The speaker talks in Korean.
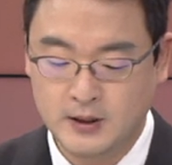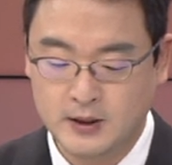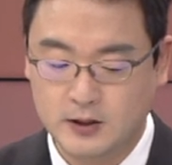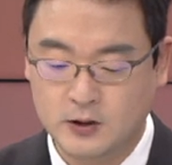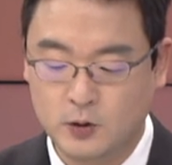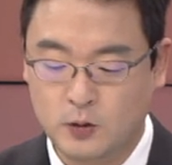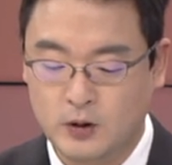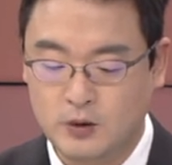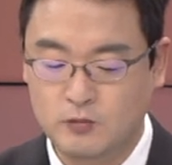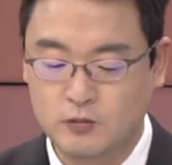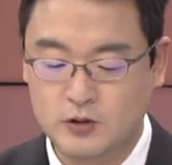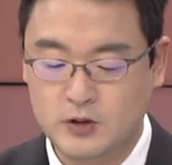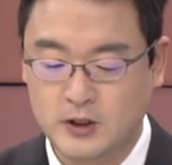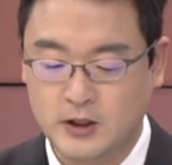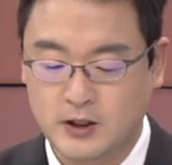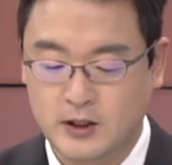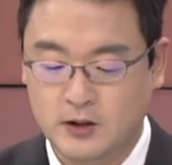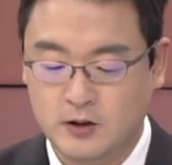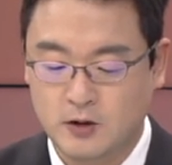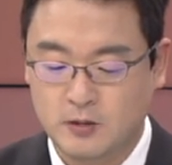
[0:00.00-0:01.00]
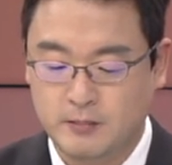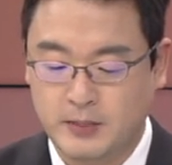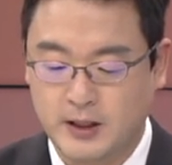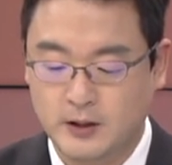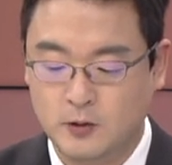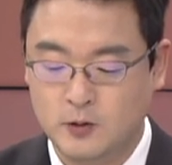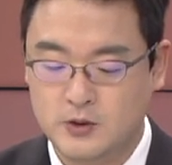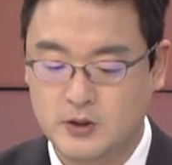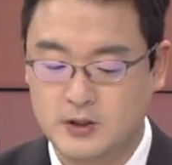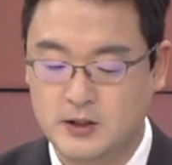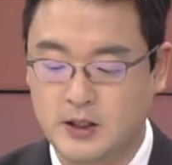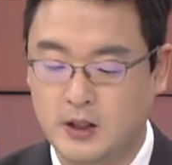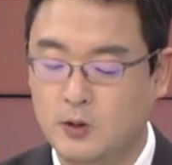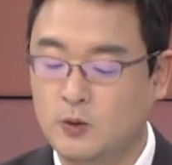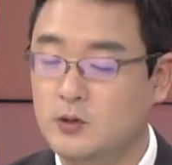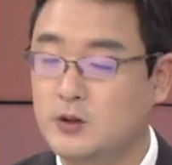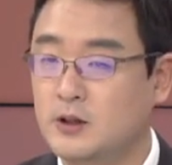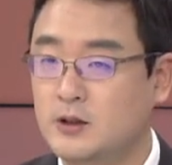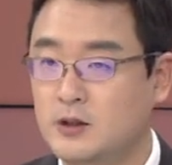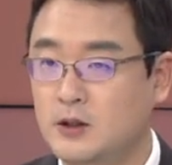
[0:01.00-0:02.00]
그동안 문제가 됐던 반도체
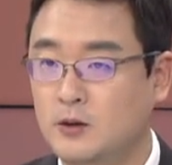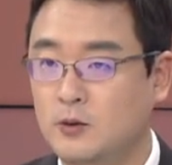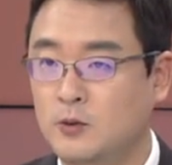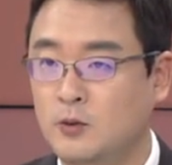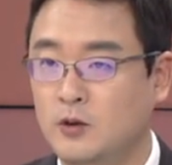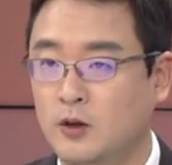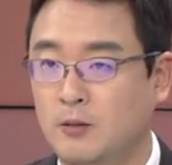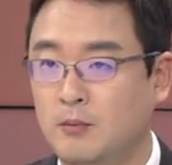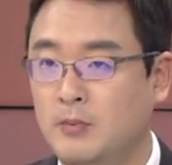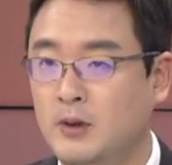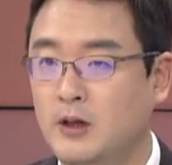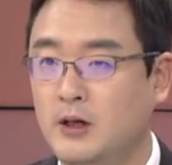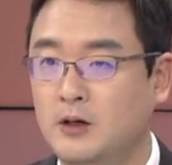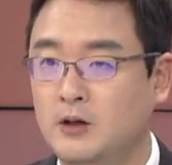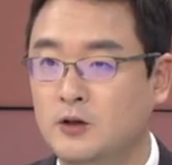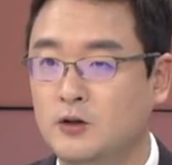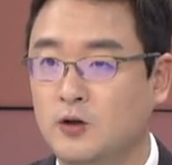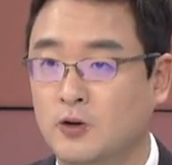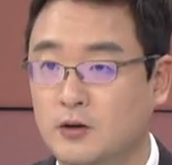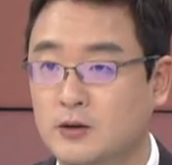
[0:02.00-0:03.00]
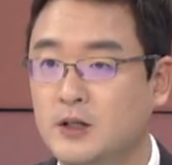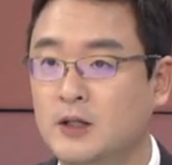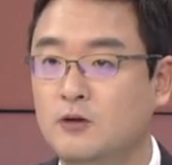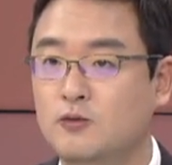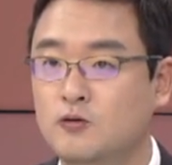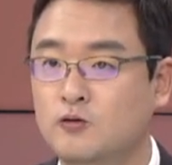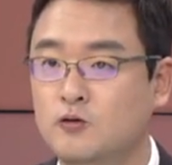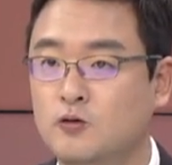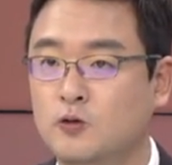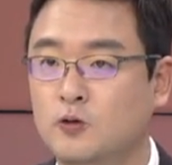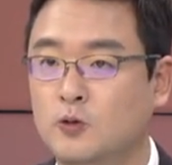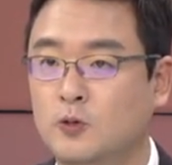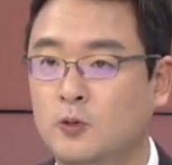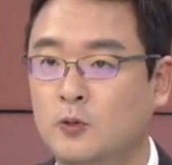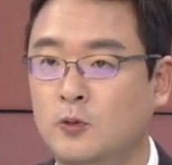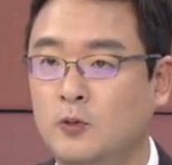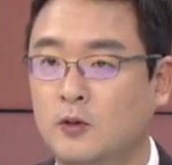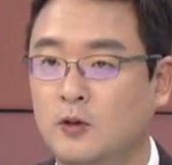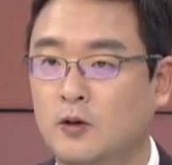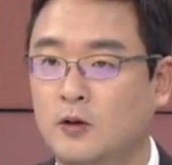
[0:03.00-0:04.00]
재고 자체도 연말에는 정상
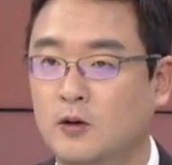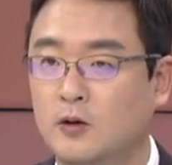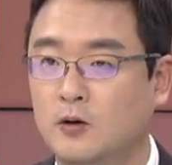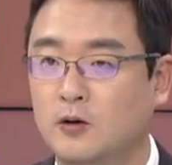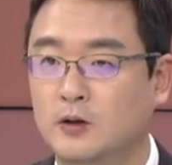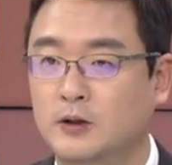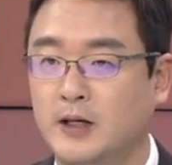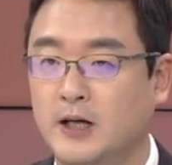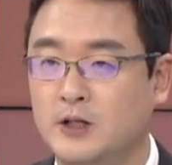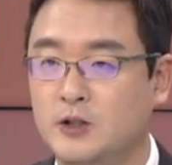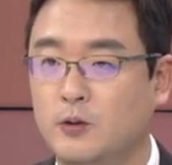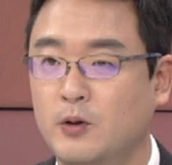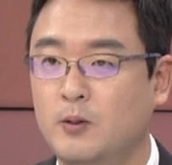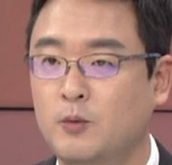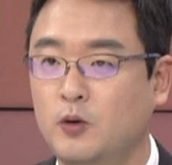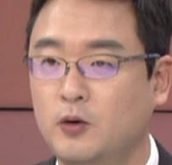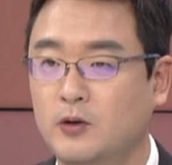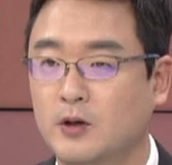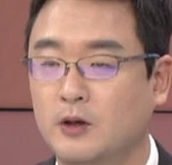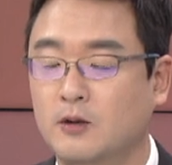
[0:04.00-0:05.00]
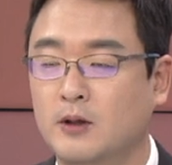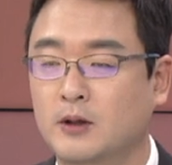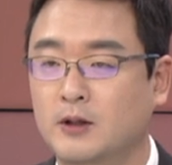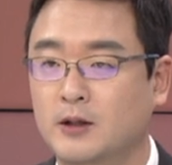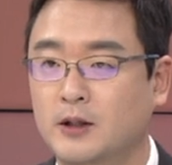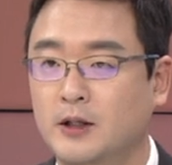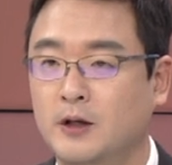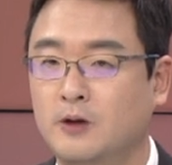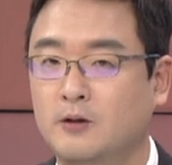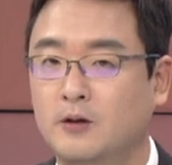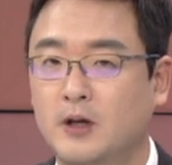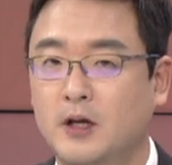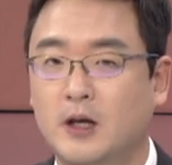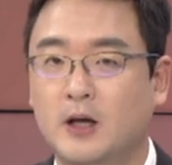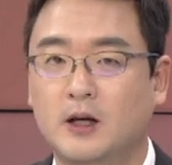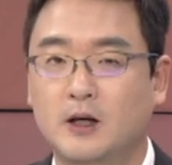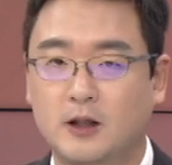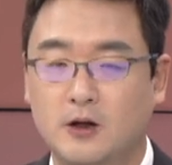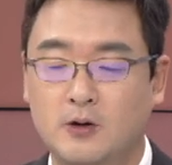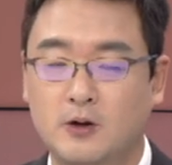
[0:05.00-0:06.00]
수준으로 다시 회복이 될 것 같은데요.
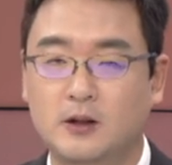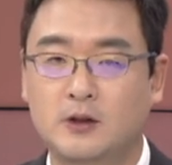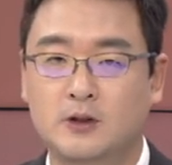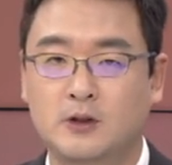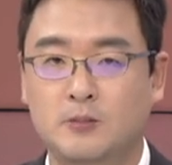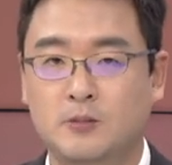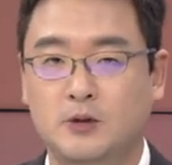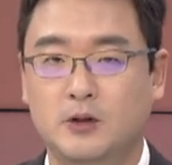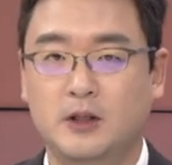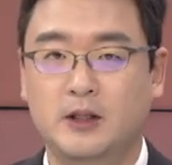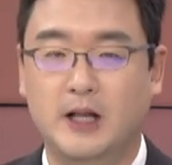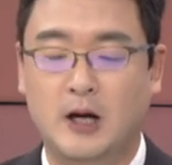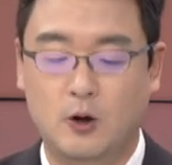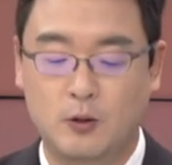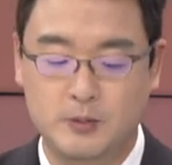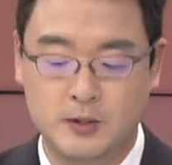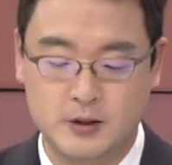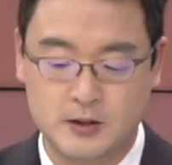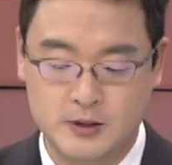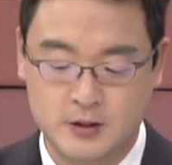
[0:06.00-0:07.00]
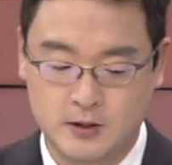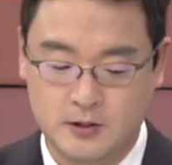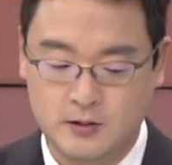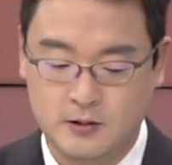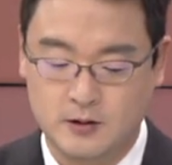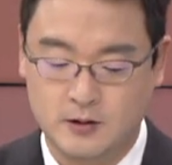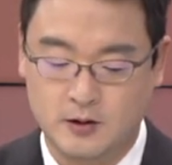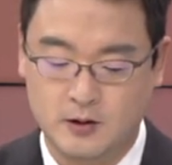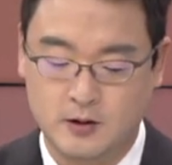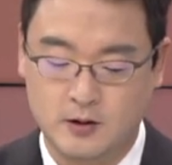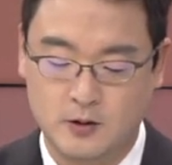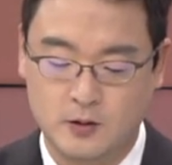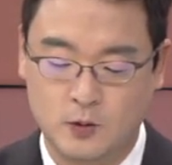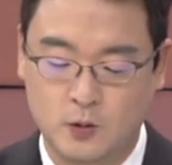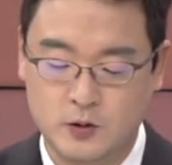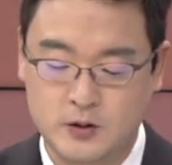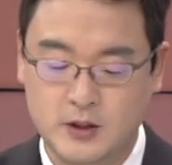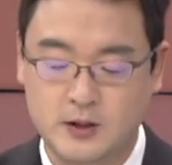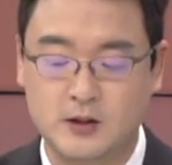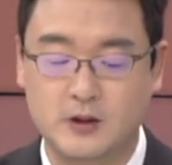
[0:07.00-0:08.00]
이러한 흐름들이 나오면서
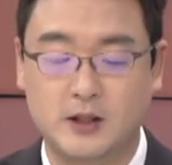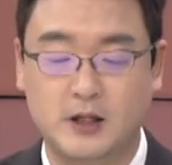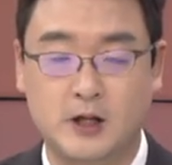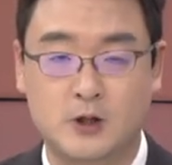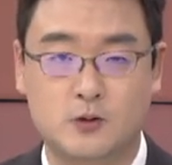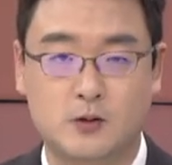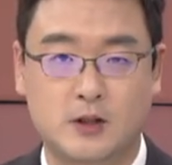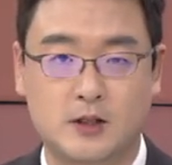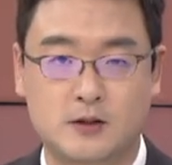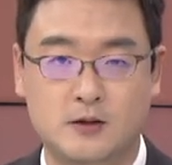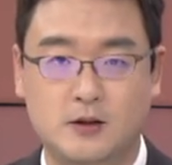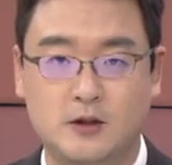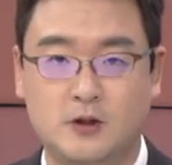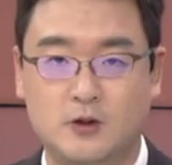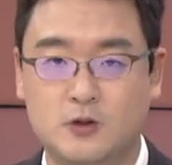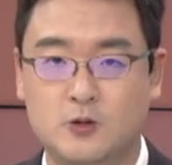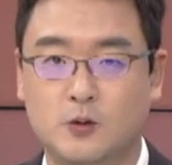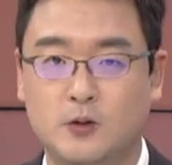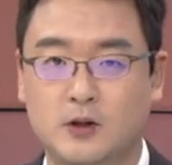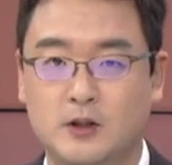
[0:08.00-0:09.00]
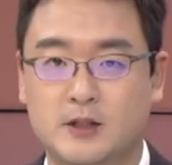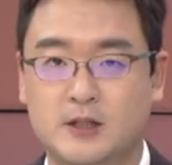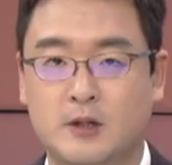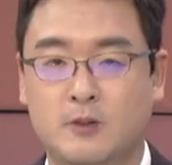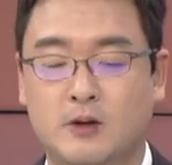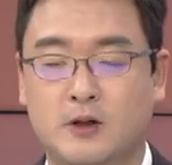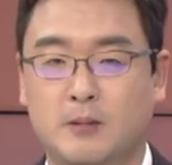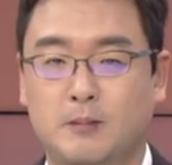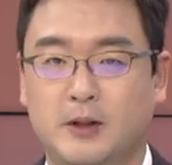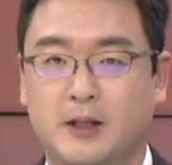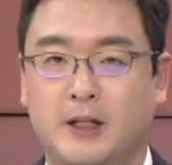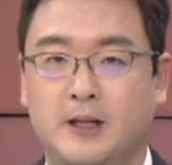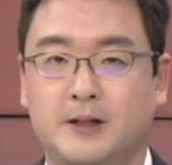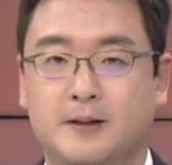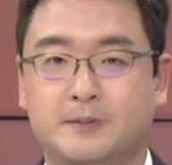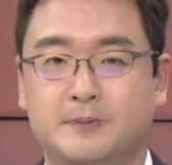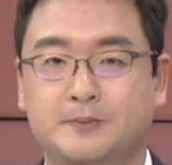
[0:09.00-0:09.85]
호재들이 계속해서 이어지고 있는 상황입니다.